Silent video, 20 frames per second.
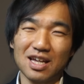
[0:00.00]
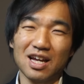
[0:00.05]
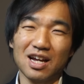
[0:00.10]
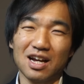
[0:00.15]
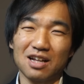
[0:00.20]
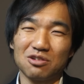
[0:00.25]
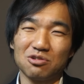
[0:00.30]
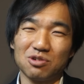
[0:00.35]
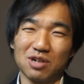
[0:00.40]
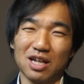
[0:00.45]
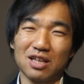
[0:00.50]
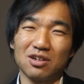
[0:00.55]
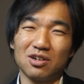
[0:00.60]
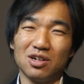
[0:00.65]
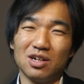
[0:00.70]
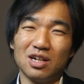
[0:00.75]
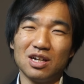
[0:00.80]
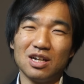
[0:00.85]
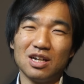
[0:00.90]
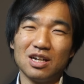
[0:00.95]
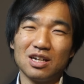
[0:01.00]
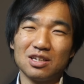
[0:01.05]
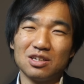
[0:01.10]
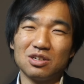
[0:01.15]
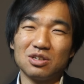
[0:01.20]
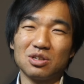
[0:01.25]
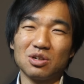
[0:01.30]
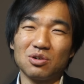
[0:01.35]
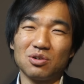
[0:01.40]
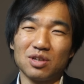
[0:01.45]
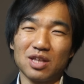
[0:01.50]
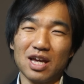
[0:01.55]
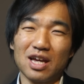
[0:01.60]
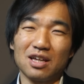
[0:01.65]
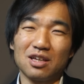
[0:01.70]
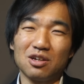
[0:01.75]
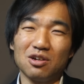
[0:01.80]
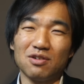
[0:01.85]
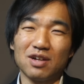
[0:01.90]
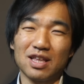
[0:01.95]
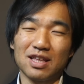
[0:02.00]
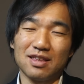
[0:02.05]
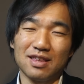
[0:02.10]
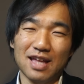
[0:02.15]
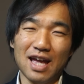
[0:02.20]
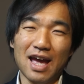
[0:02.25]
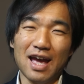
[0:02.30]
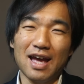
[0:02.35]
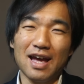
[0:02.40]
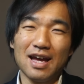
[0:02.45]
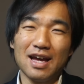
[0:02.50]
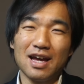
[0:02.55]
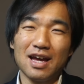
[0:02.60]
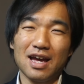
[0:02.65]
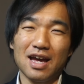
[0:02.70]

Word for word: 源がどうかというとこで今日はですね、